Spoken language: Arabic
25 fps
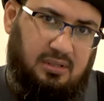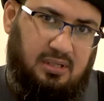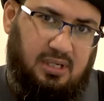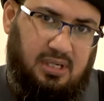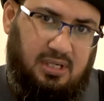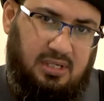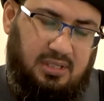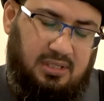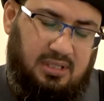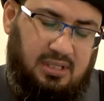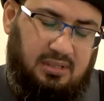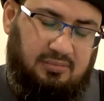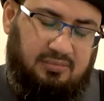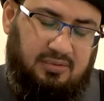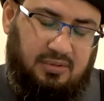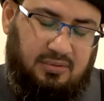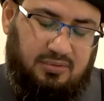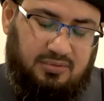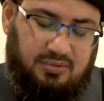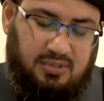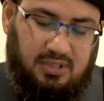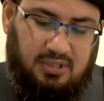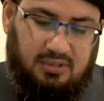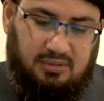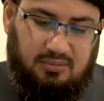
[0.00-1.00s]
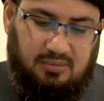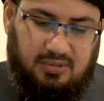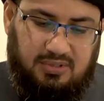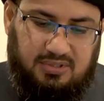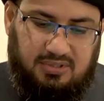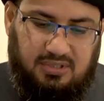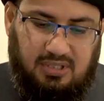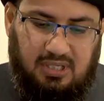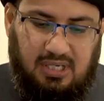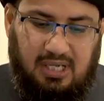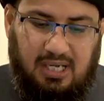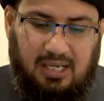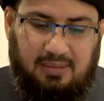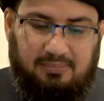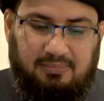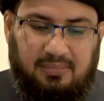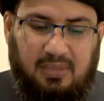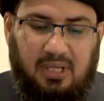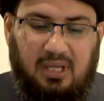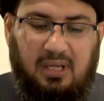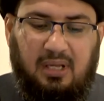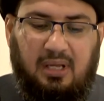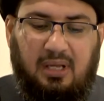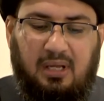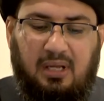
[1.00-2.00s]
عليه أفضل الصلاة والسلام
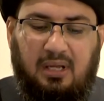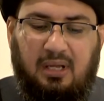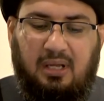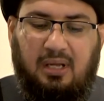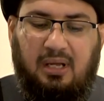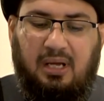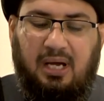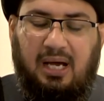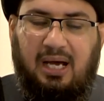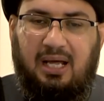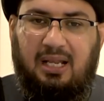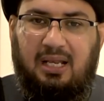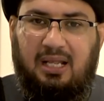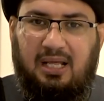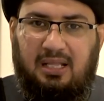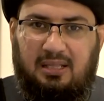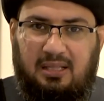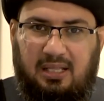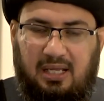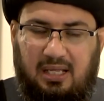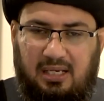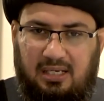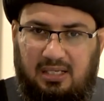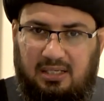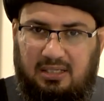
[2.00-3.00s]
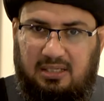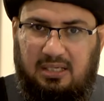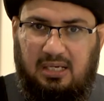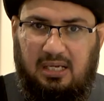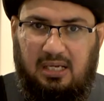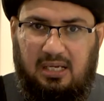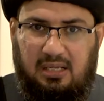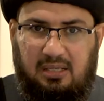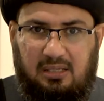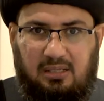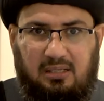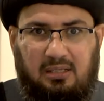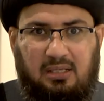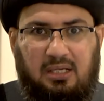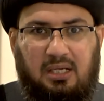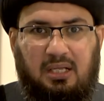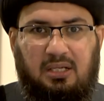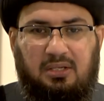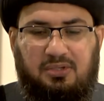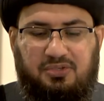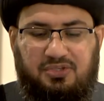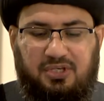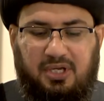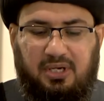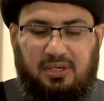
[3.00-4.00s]
على ذلك
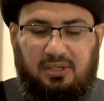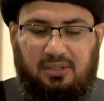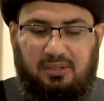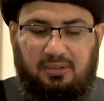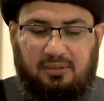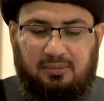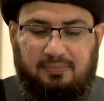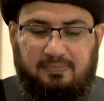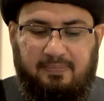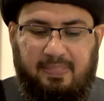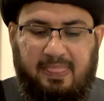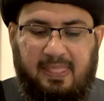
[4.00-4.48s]
الجرح